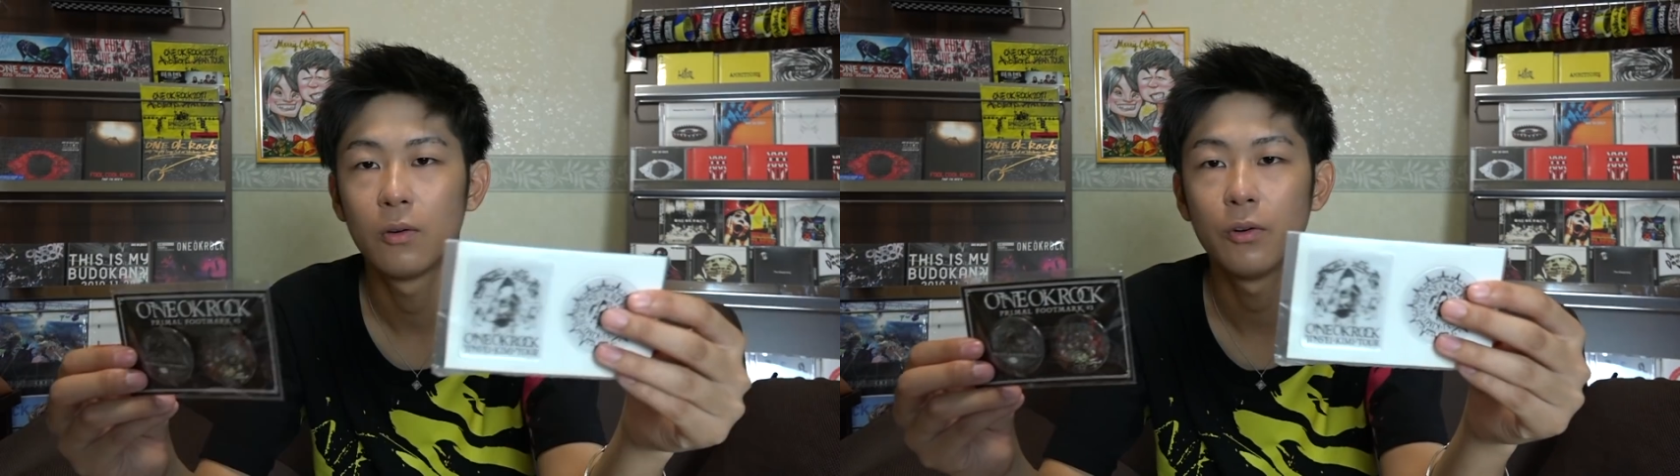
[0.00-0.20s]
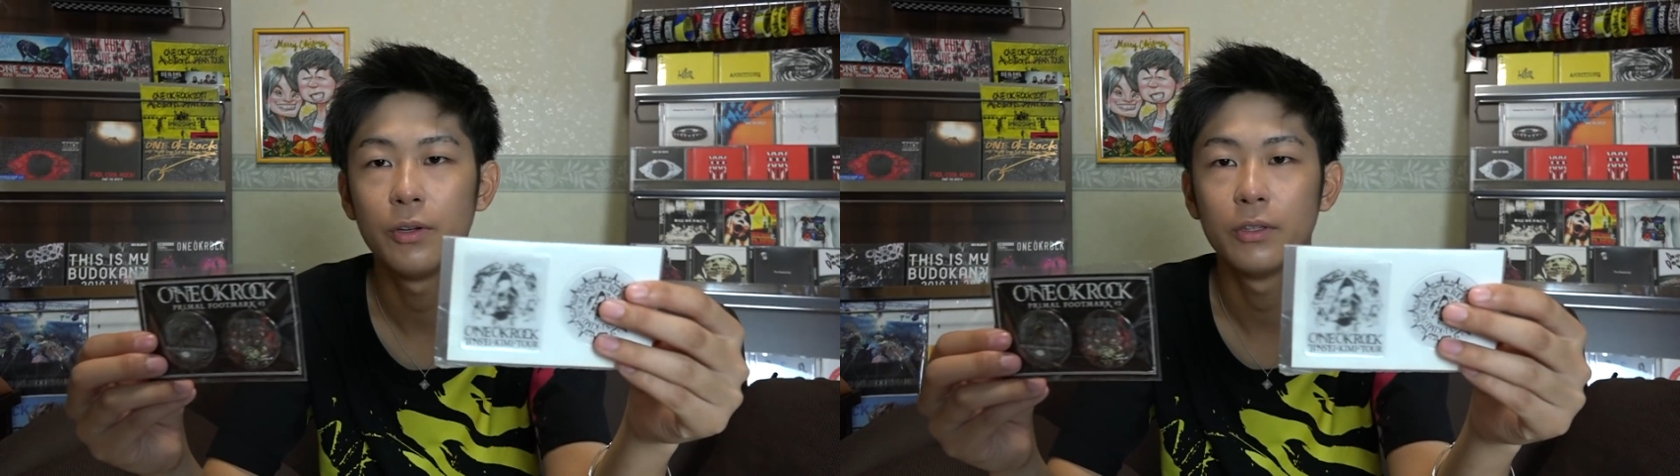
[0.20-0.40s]

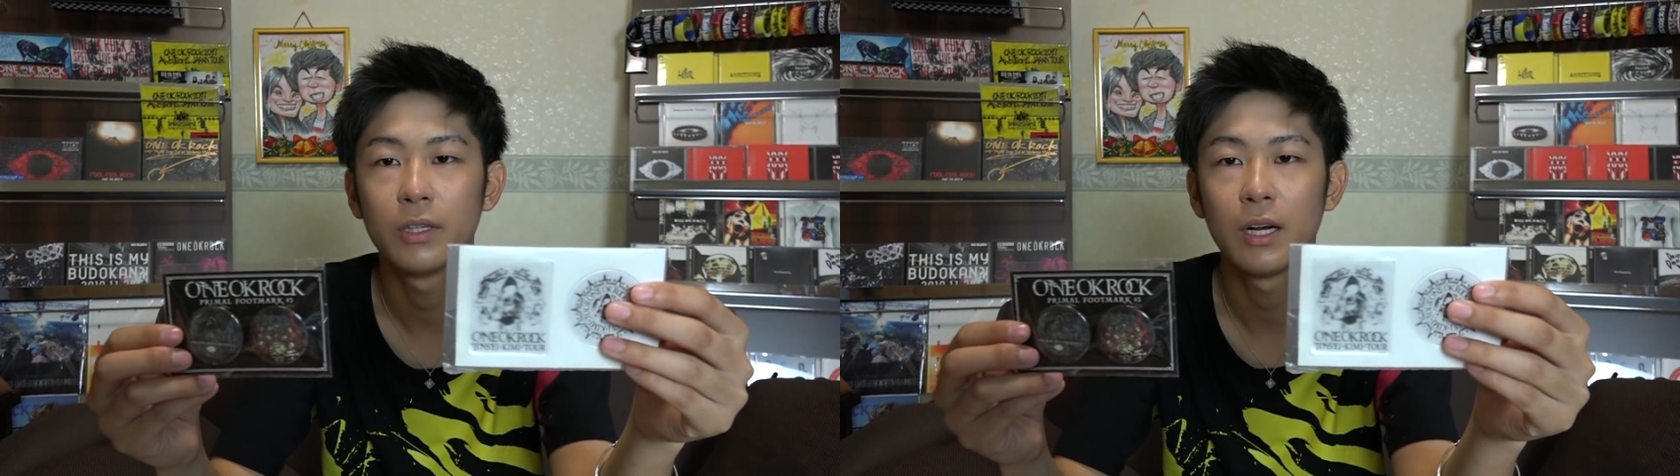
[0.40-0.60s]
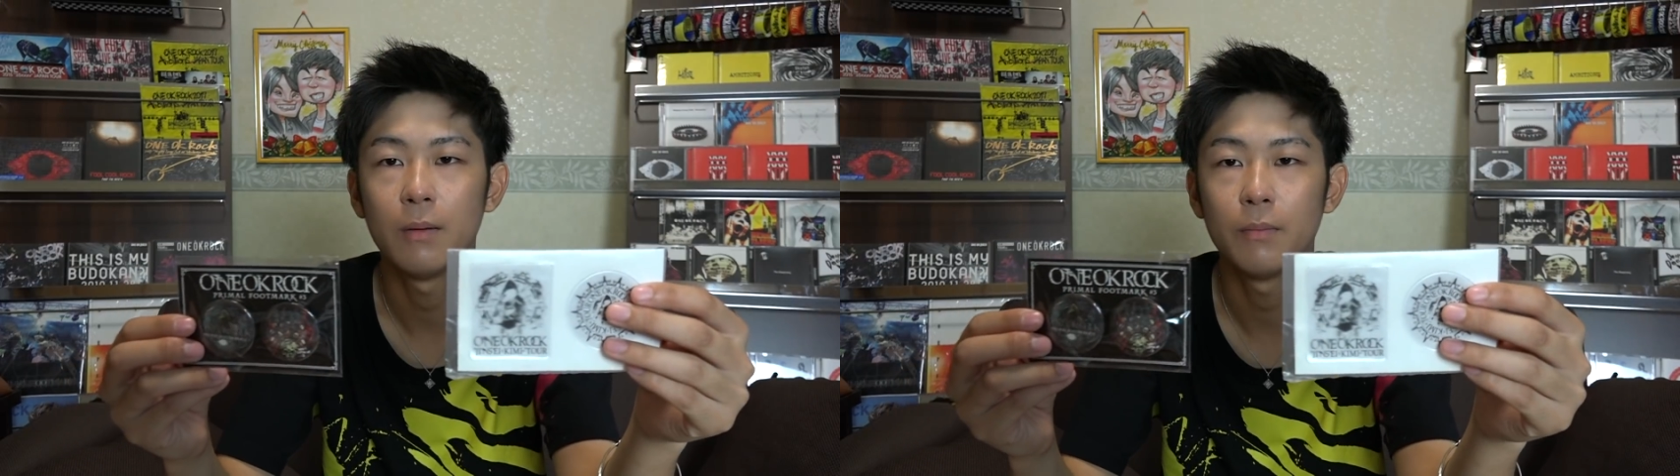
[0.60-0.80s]
こういう
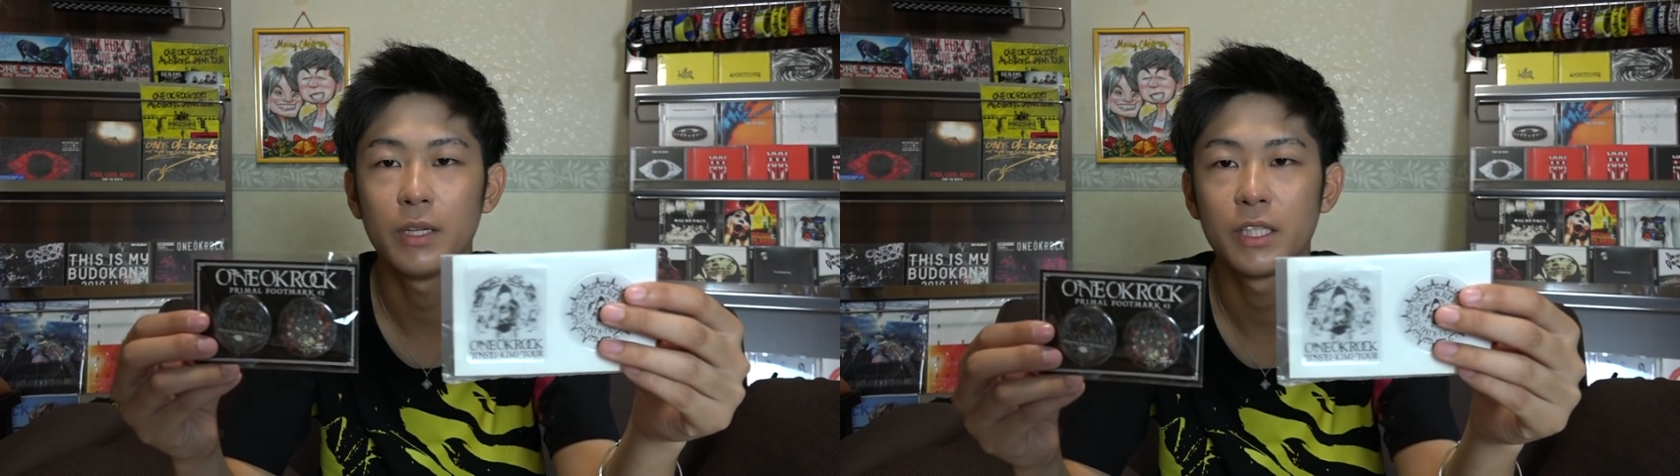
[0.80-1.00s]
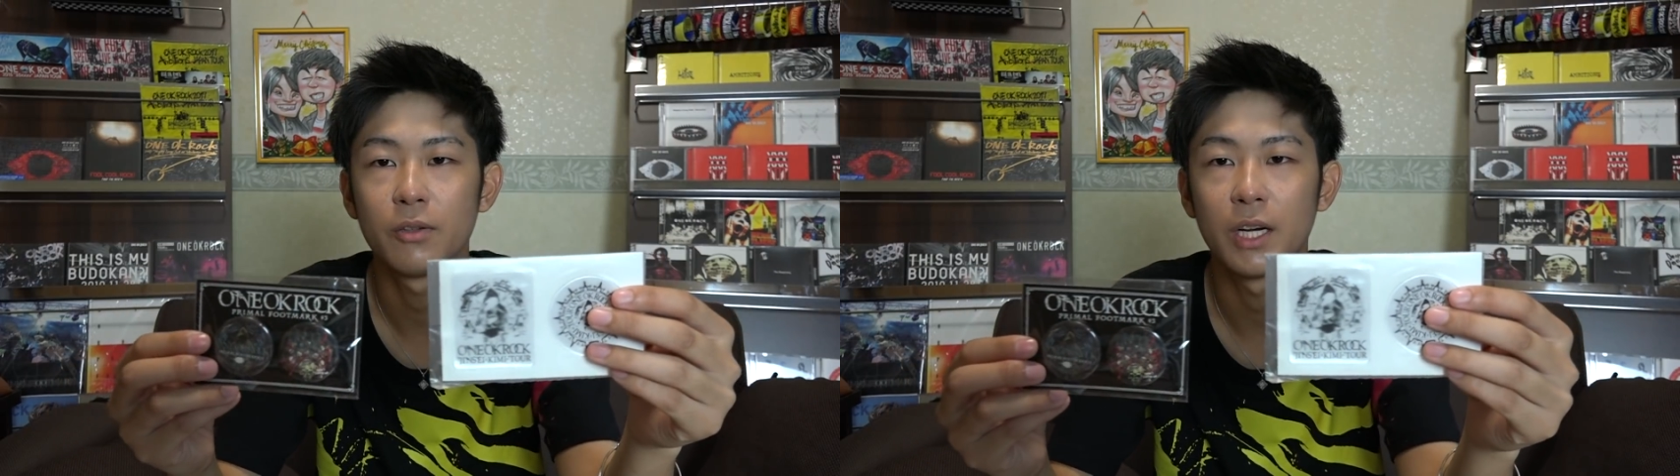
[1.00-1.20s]
缶
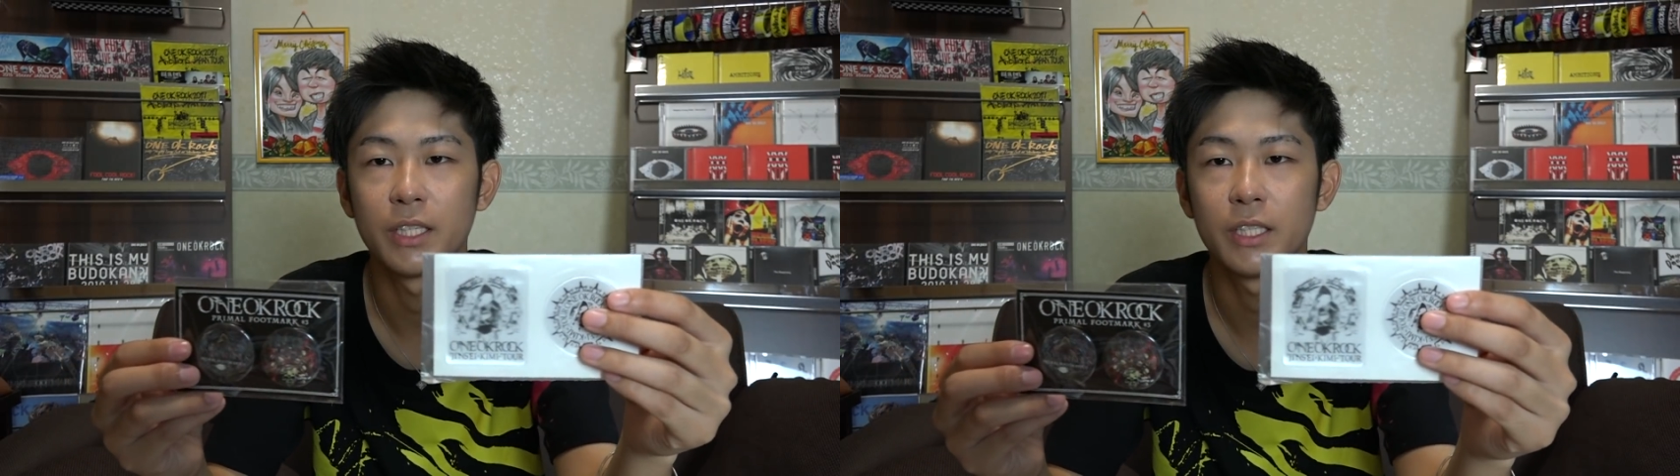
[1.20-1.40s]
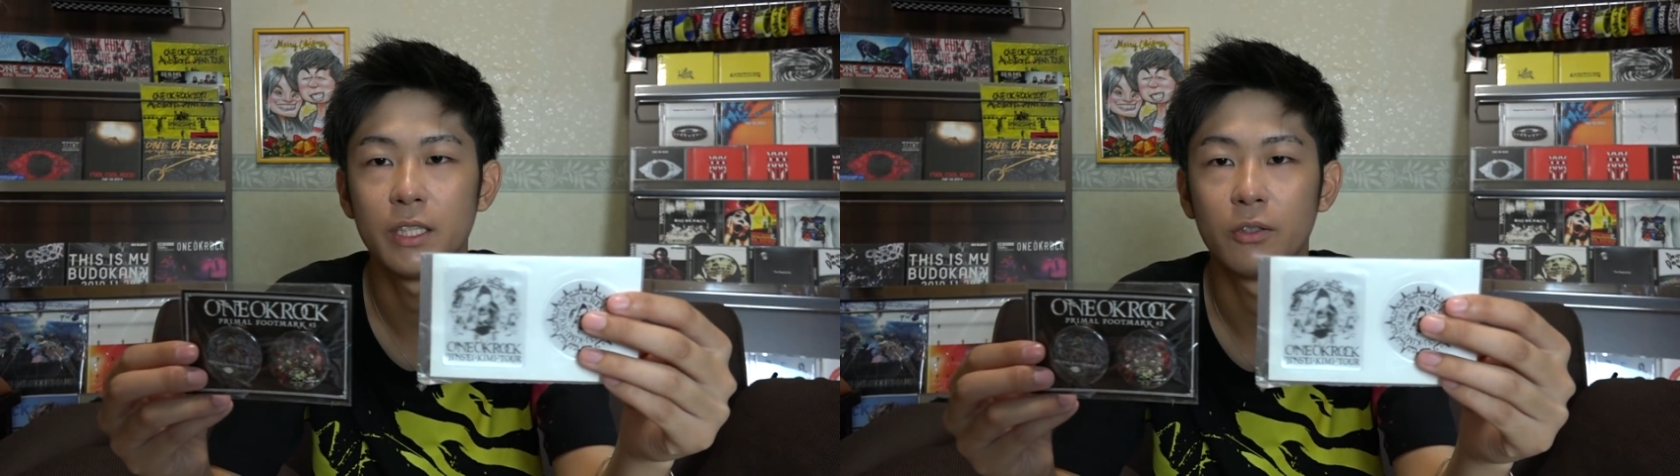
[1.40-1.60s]
バッジとか
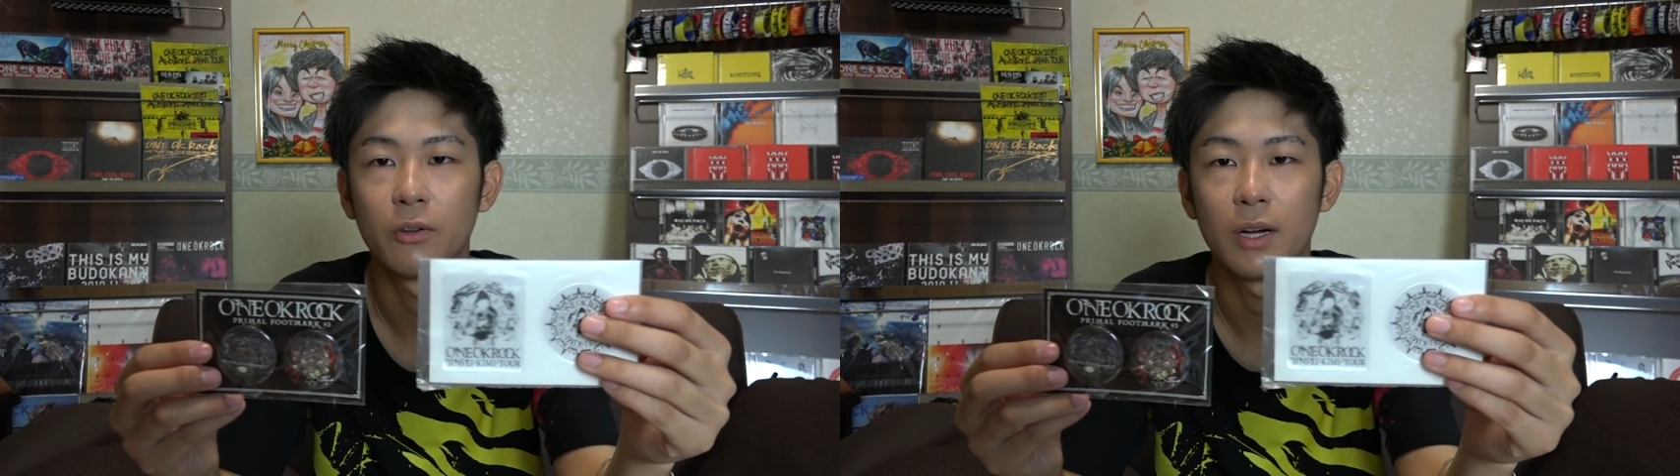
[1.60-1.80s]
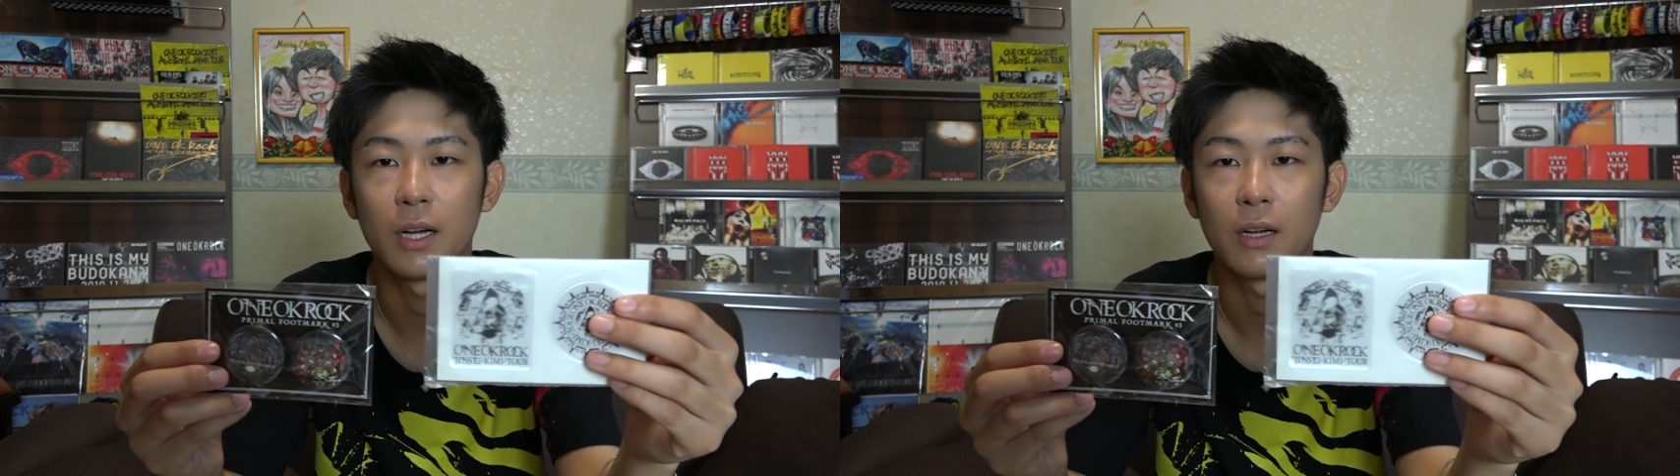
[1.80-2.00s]
シール
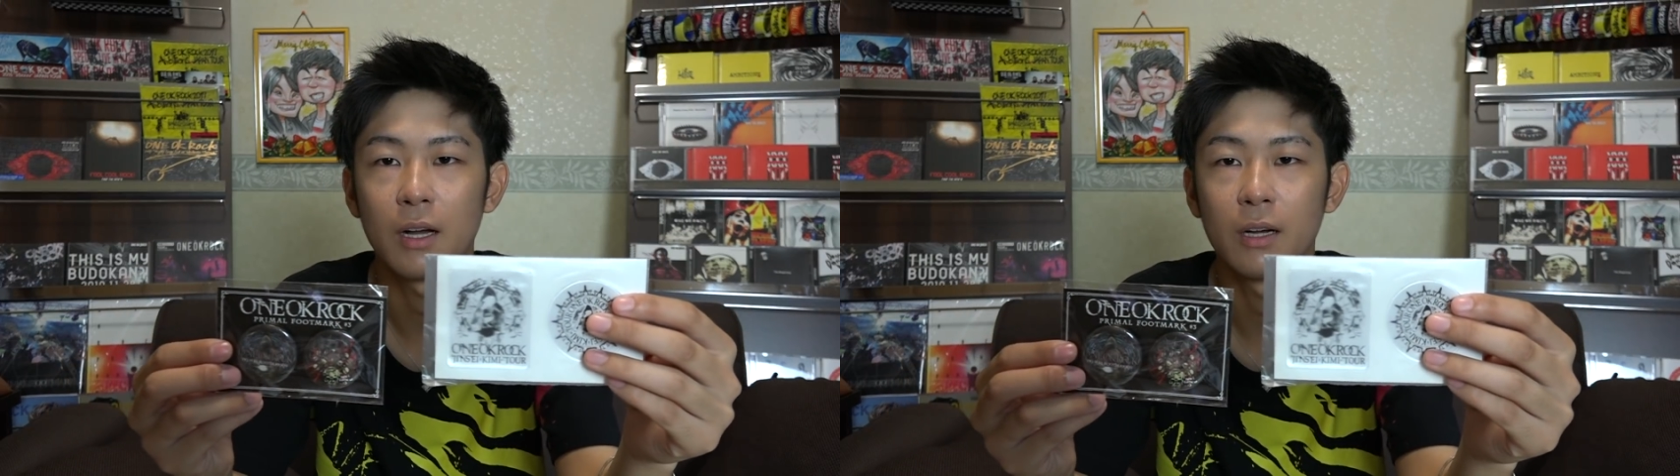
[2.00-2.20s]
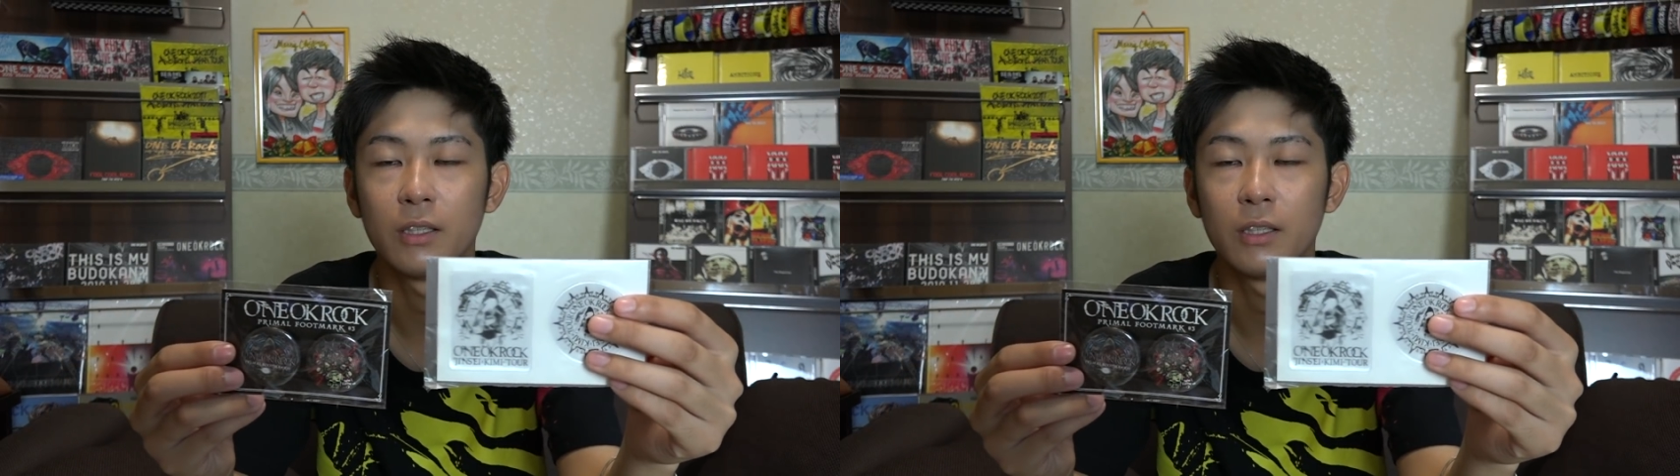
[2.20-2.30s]
とかが